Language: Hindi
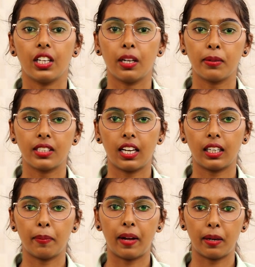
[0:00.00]
शेयर
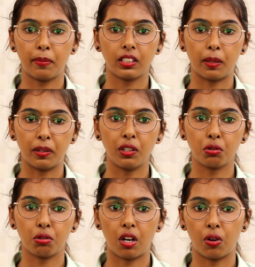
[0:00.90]
बाज़ार के बारे में सभी
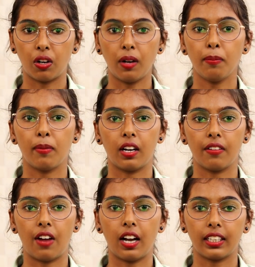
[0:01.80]
ने सुना होगा
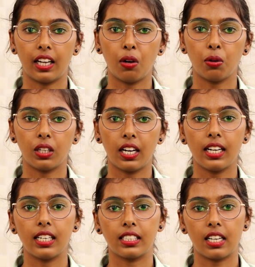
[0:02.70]
मगर वहाँ क्या होता
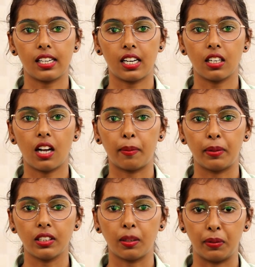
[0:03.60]
है इसका ज्ञान
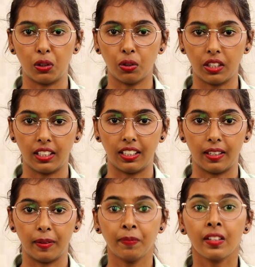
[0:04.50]
अभी सभी को नहीं
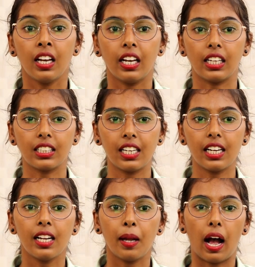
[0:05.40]
है
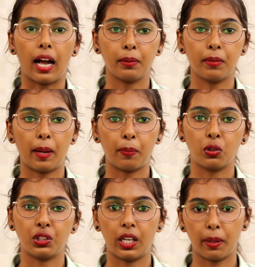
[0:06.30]
इसलिए आज मैं
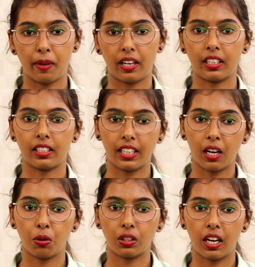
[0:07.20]
आपको शेयर मार्केट
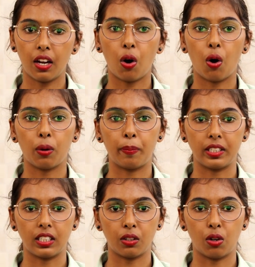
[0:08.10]
क्या होता है और
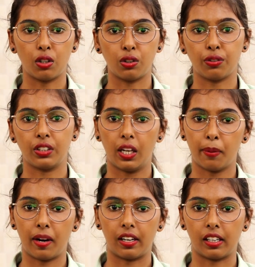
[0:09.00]
बेसिक नॉलेज ऑफ
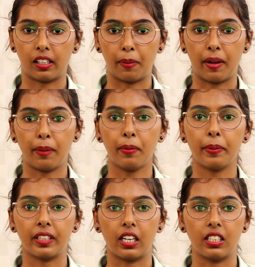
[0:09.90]
शेयर मार्केट के बारे
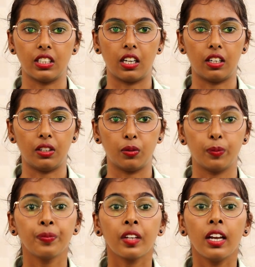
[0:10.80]
में बताने जा रही
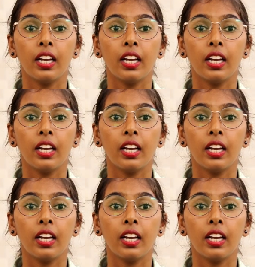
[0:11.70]
हूँ